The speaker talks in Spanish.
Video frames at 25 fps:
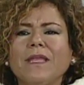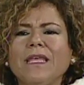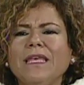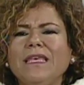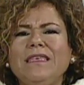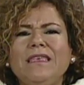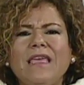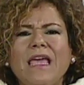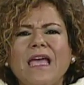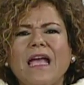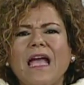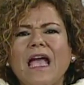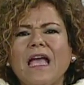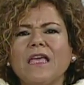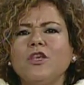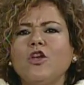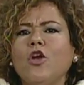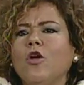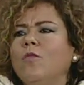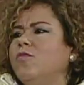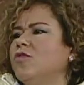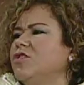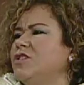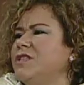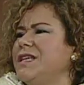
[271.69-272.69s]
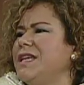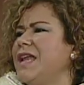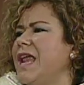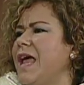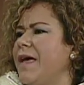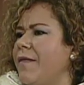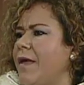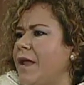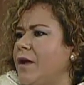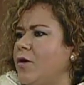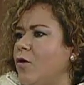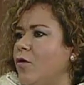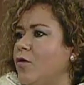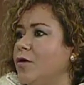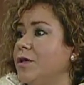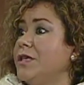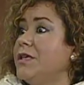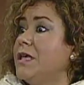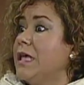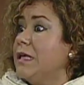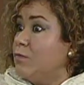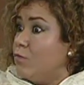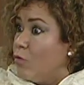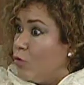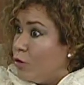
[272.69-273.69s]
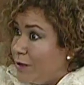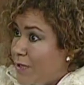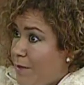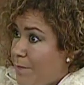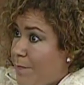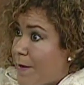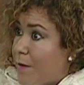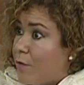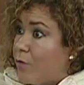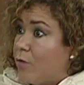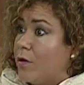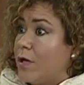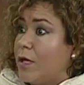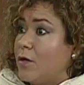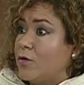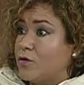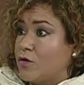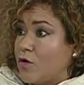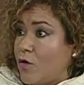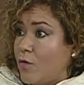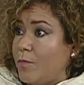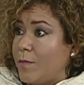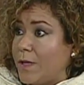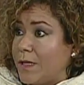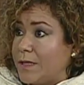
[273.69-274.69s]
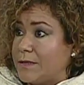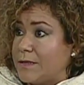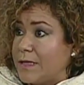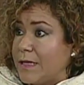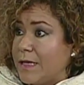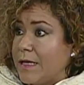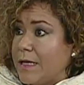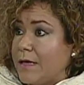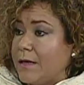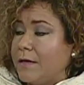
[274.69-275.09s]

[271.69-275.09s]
y llega ahí como si nada, ¿no? Y es muy típico de los hombres.